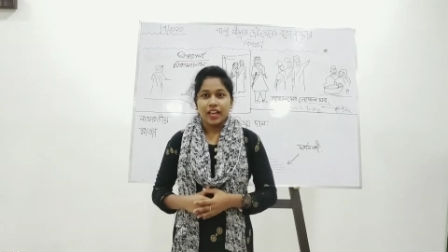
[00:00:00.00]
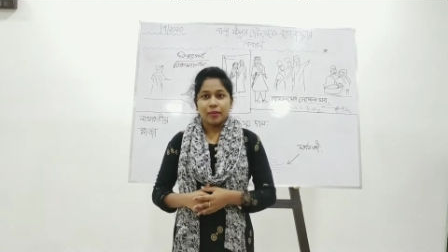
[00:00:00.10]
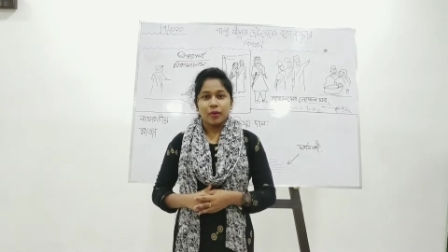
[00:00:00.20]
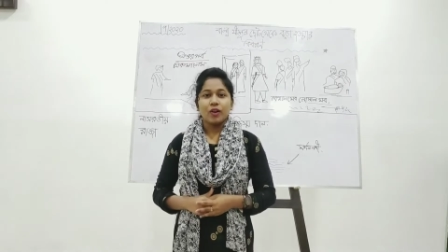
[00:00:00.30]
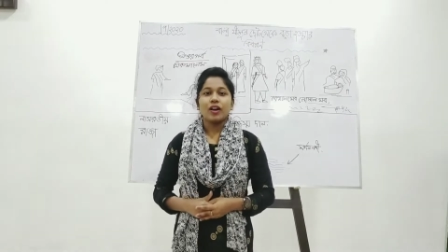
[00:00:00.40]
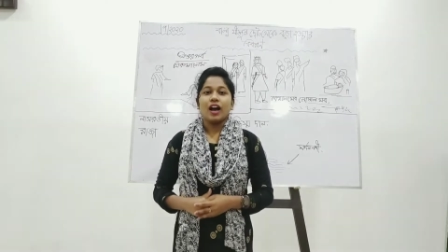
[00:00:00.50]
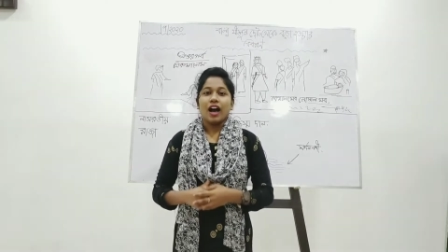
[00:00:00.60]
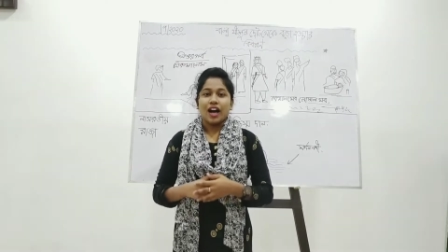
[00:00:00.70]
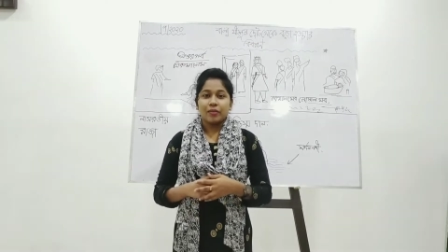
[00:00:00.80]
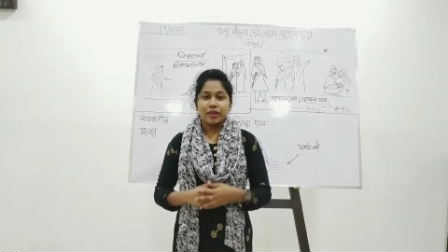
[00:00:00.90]
এবং
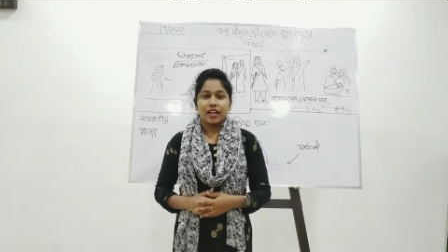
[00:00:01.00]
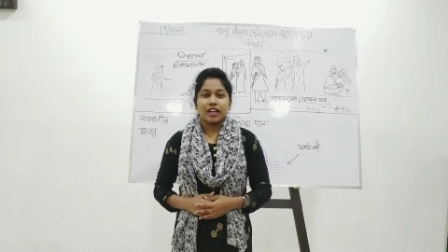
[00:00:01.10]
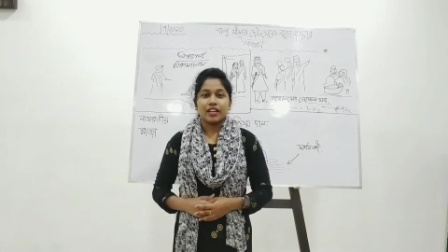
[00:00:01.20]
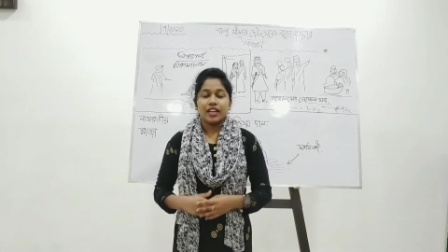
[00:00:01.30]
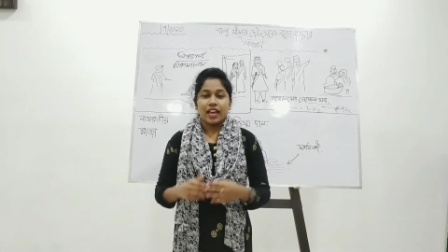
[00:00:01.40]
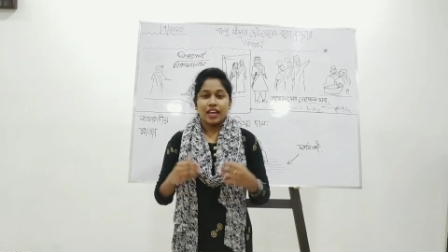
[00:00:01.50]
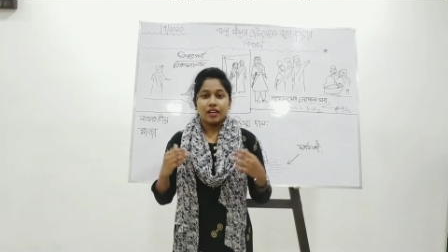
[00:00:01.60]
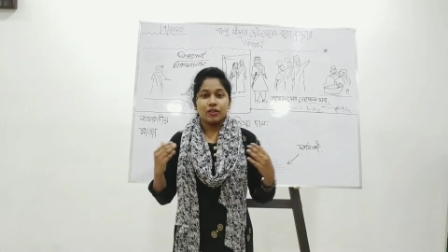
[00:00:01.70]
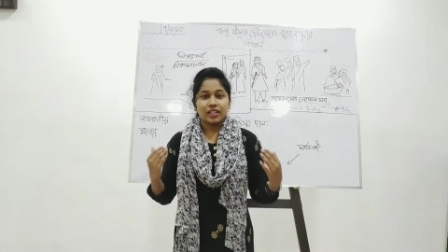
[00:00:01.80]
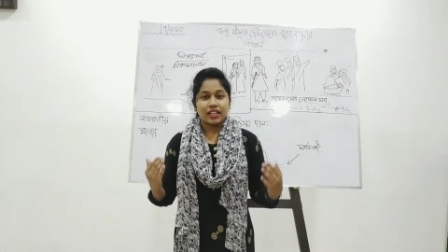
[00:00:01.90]
আমরা এই
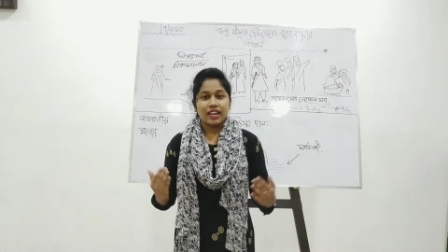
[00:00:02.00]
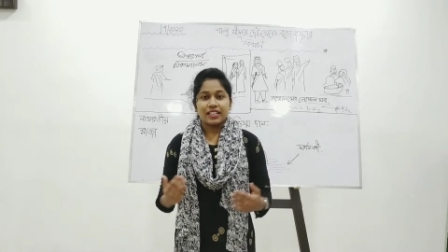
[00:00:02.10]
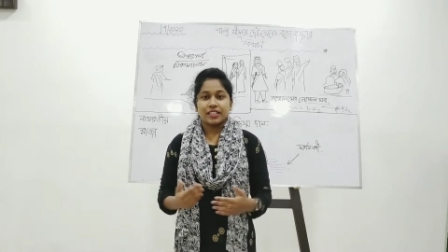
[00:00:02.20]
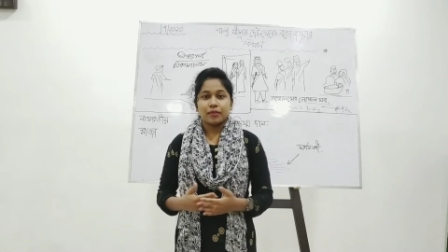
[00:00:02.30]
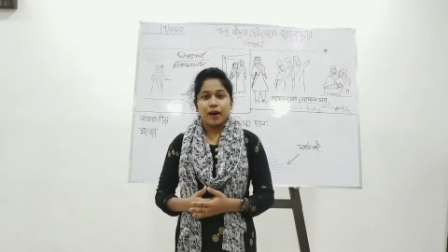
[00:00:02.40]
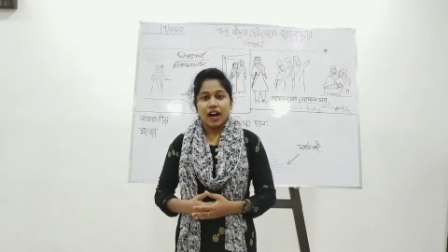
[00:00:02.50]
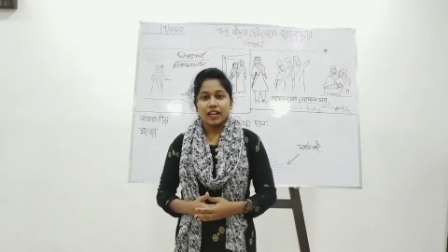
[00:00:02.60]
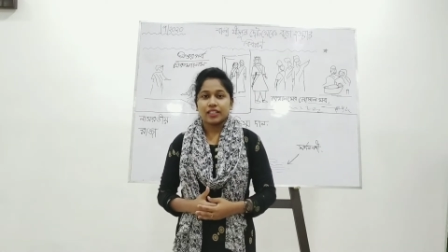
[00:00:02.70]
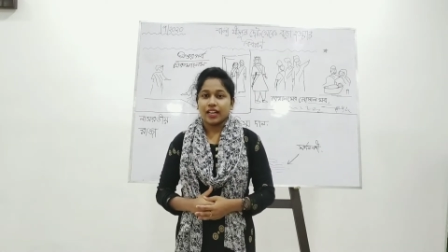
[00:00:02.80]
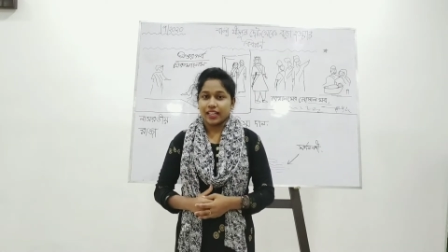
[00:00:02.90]
গোটা ক্লাসের ভার
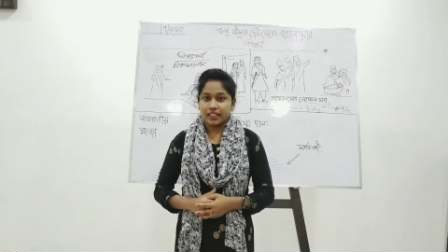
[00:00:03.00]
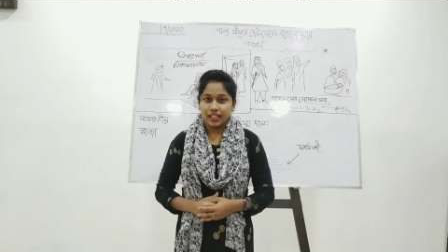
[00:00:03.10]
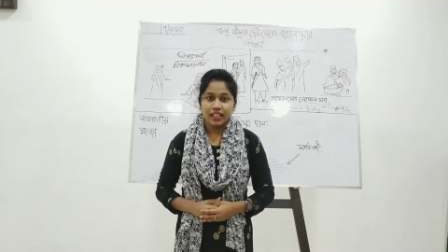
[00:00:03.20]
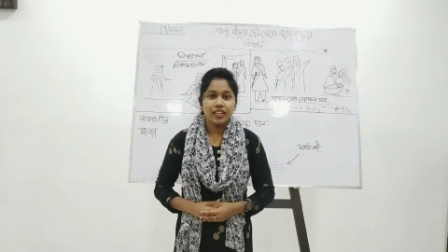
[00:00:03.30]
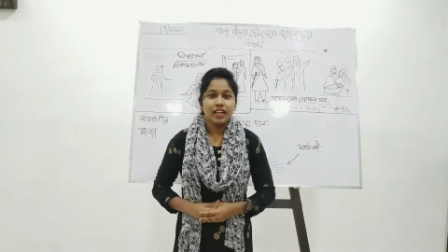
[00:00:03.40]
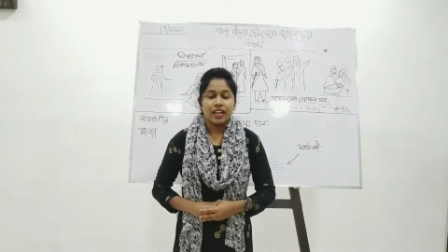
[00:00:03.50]
তাকে দিই